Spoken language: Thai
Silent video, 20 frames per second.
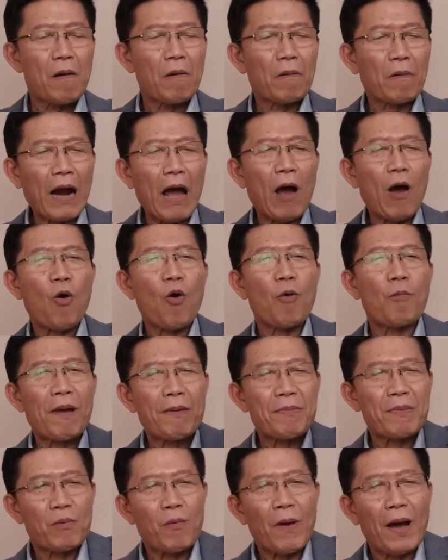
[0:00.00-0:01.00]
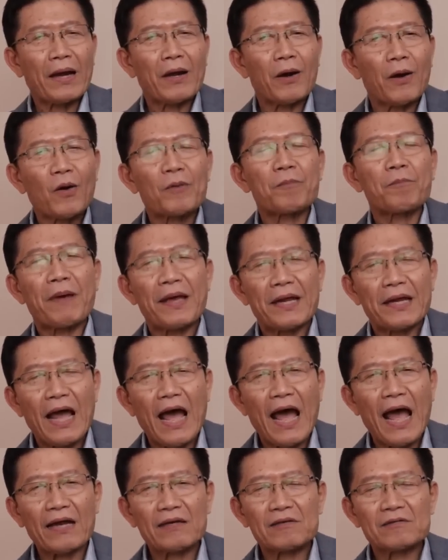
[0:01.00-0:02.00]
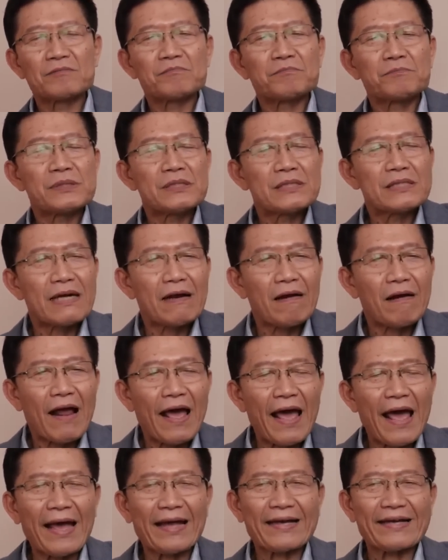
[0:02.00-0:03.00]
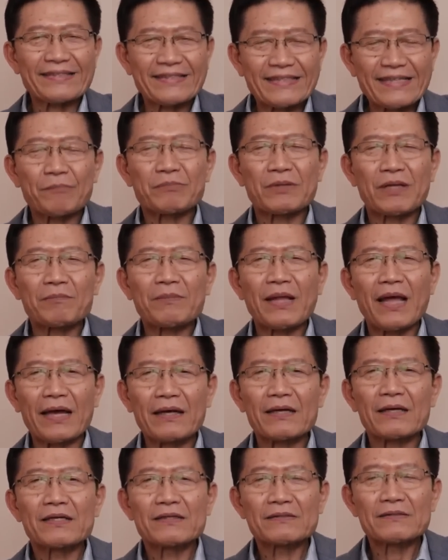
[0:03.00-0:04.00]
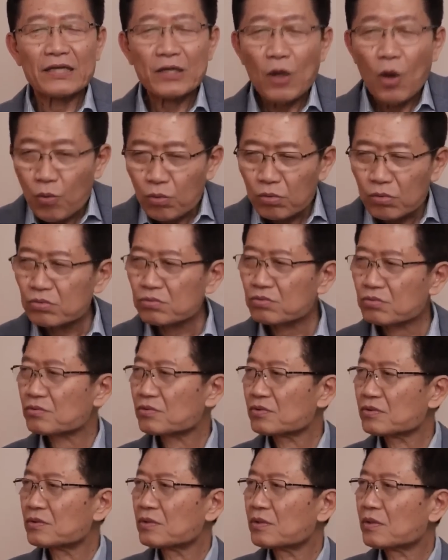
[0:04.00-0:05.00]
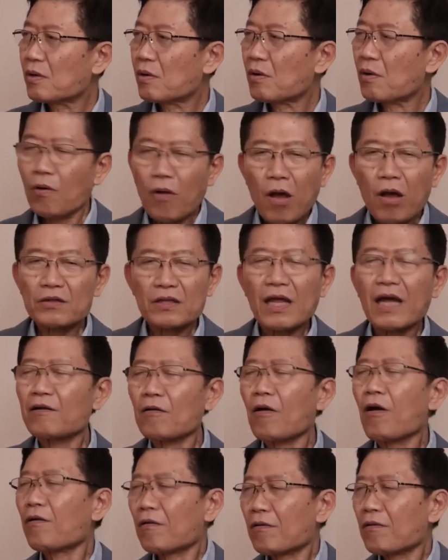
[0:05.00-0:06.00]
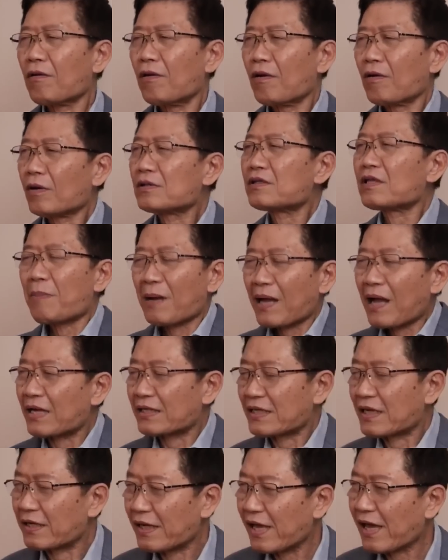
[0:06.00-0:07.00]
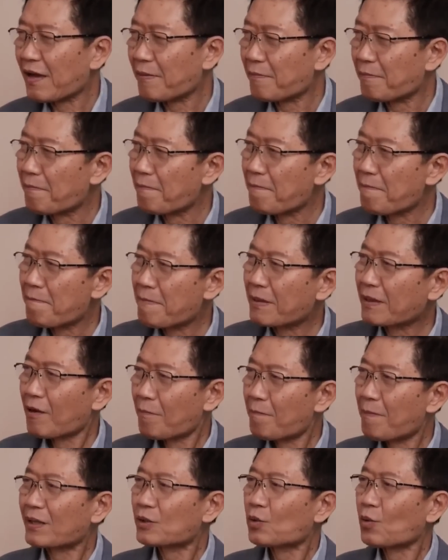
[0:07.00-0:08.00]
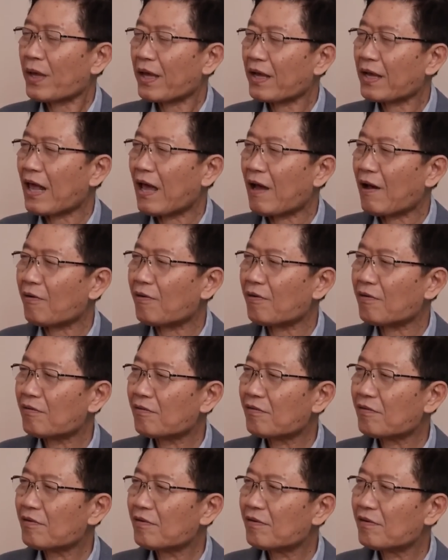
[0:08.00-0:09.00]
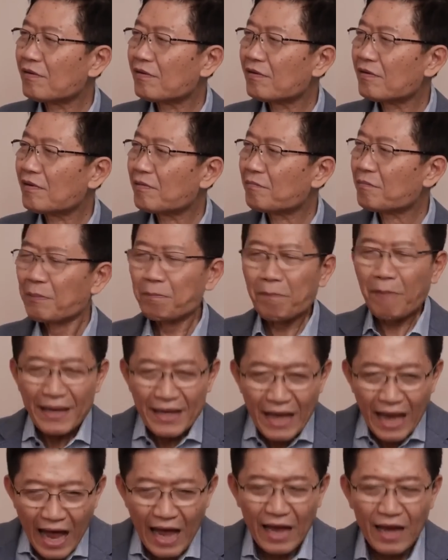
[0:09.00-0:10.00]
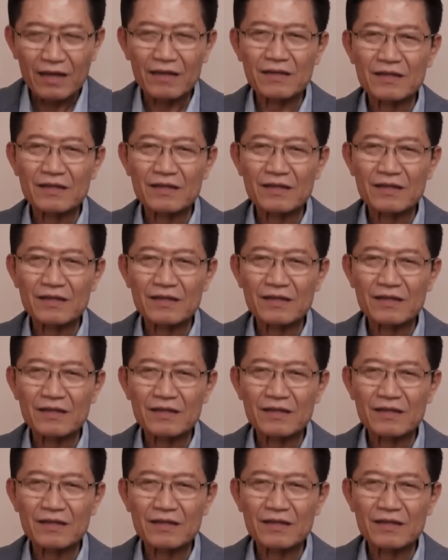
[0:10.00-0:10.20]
เราไม่มีวันลดเพดานเพื่อแลกกับตำแหน่งนายกก็ถ้าก็ก็ถ้าประกาศอย่างเนี้ยมันก็มัดตัวเองแล้ว ไปยากมันไปยาก